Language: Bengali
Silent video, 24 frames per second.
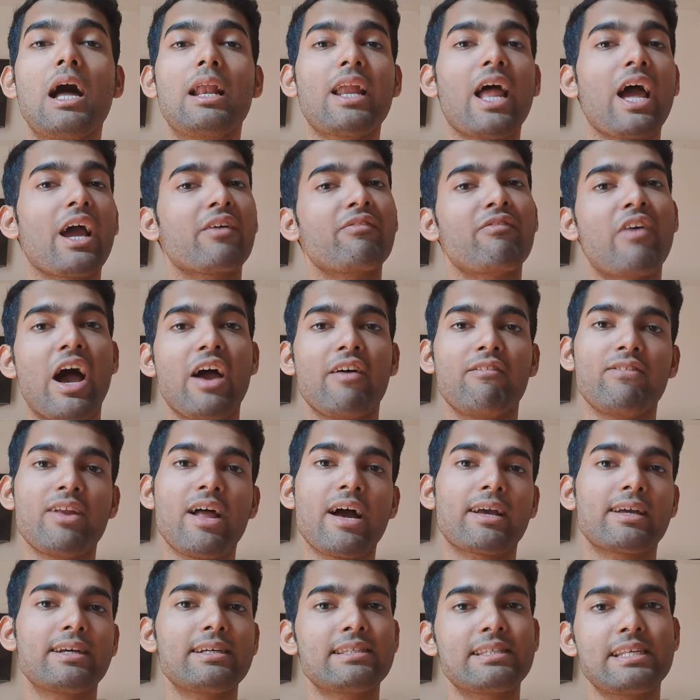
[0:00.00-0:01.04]
লাইক ফাইভ
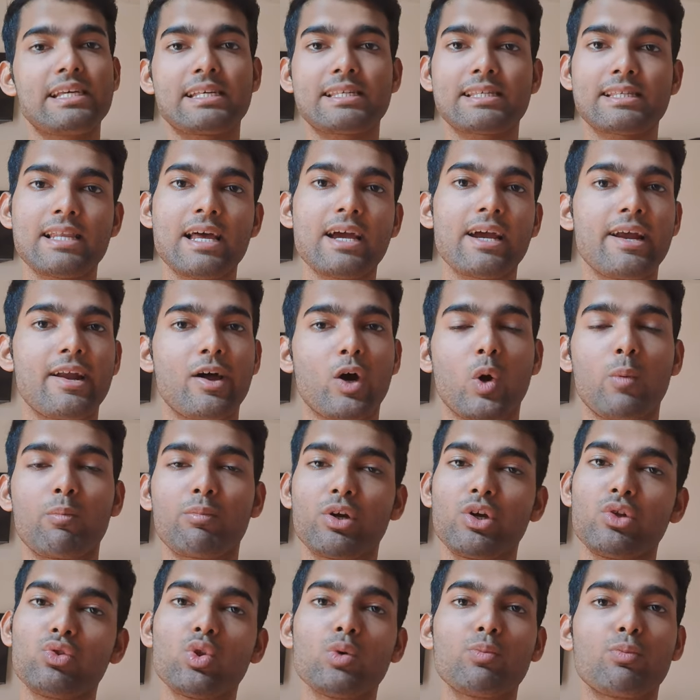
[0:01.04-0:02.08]
লাখ কি সিক্স লাখ এরকম
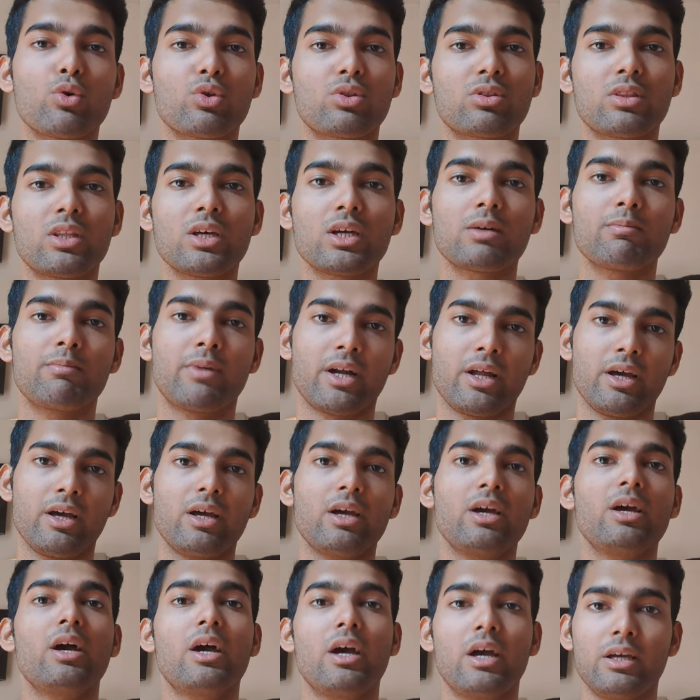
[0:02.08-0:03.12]
কিন্তু প্রত্যেক মানে
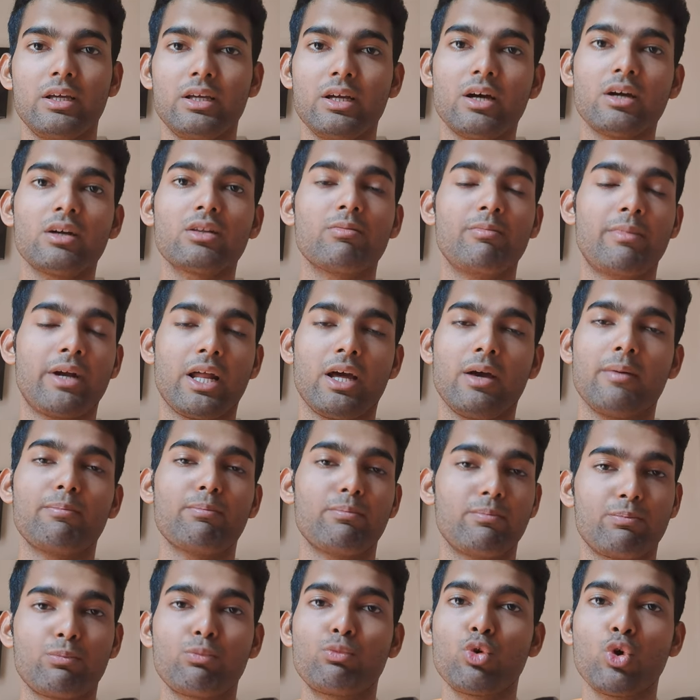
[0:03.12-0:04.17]
ইয়ার মানে
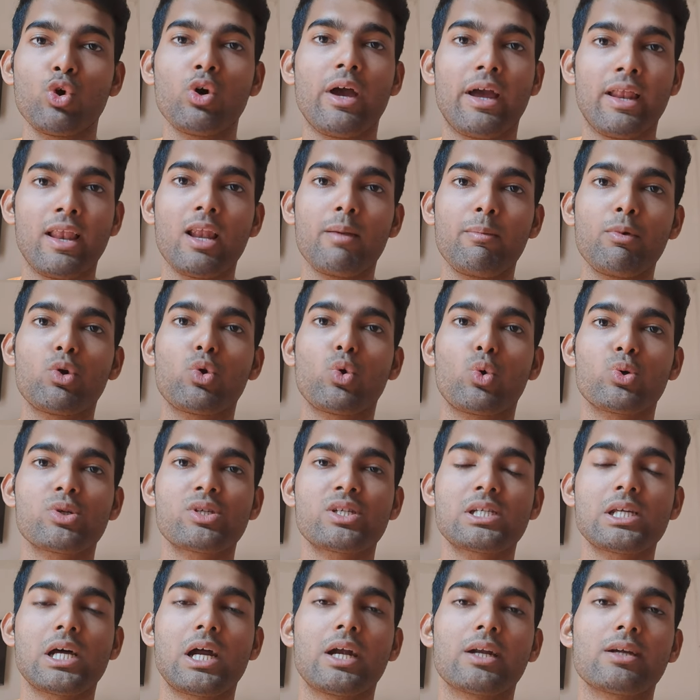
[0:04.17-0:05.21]
পুরো এলএলবি
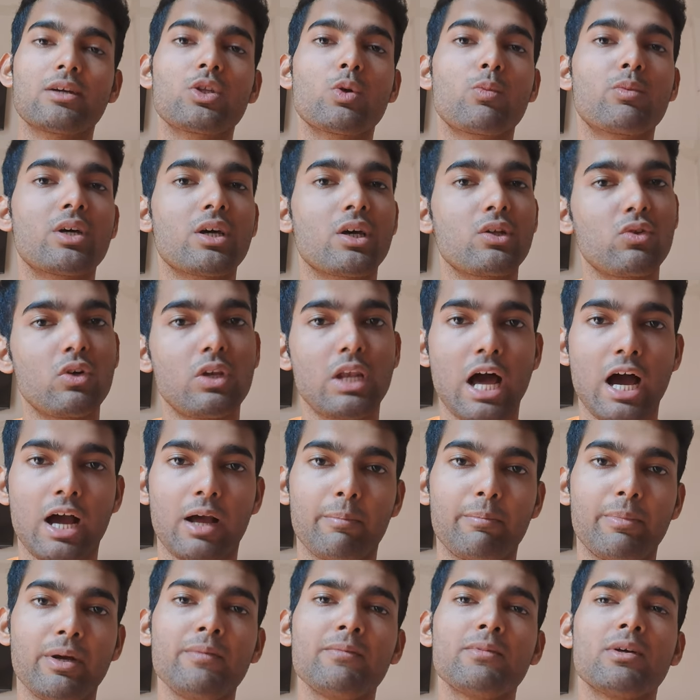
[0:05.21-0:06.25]
কোর্সটা আর কি তোমাদের কিন্তু
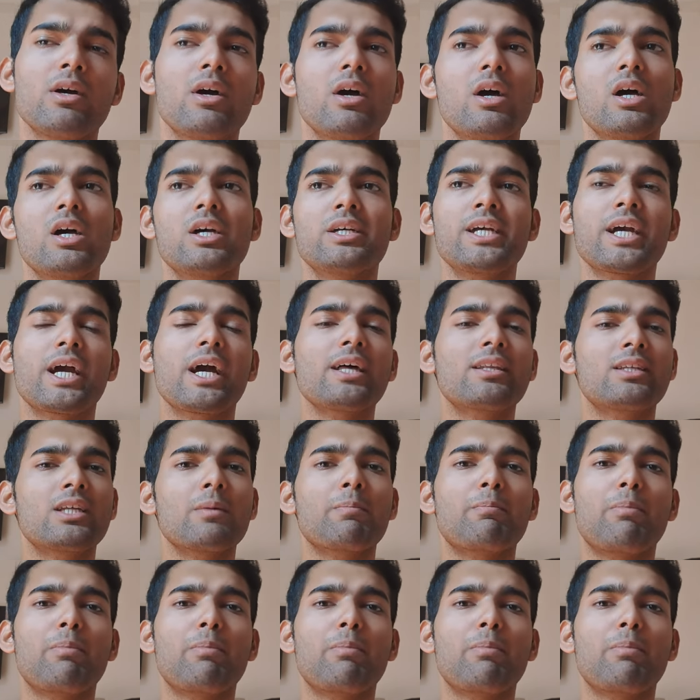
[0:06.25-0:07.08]
লাগবে সেক্ষেত্রে